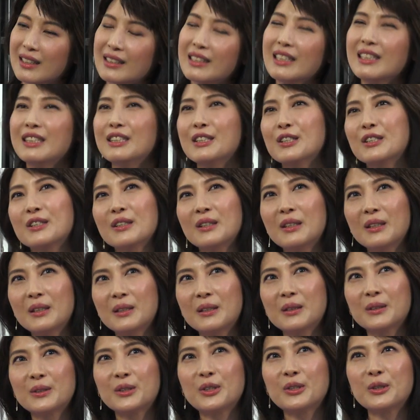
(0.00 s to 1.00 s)
那个时
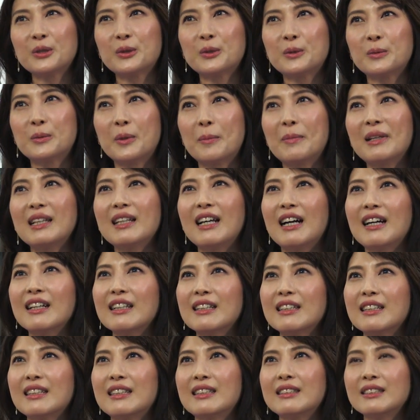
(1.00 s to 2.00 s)
候就我们两
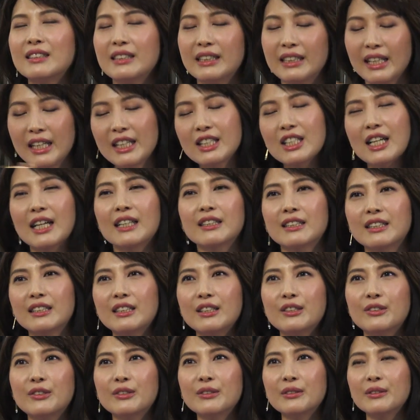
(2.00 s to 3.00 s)
个那场
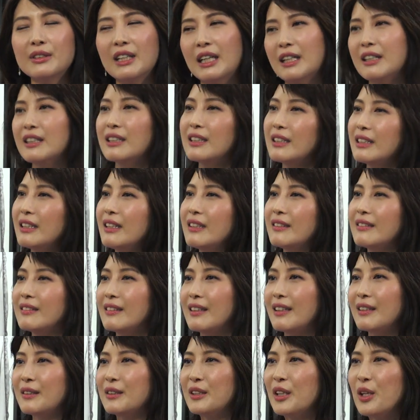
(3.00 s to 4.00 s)
戏就两个演
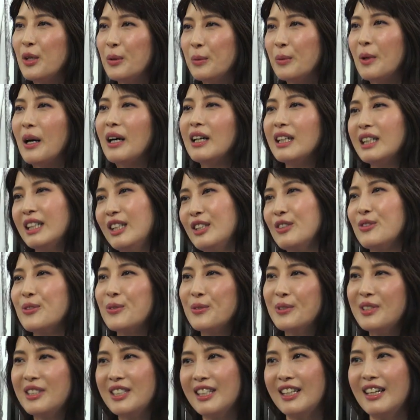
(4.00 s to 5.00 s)
员，我和英
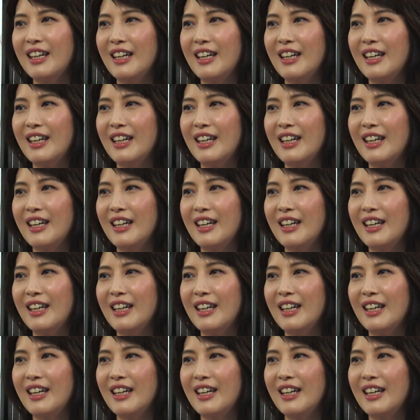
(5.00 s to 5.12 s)
珠姐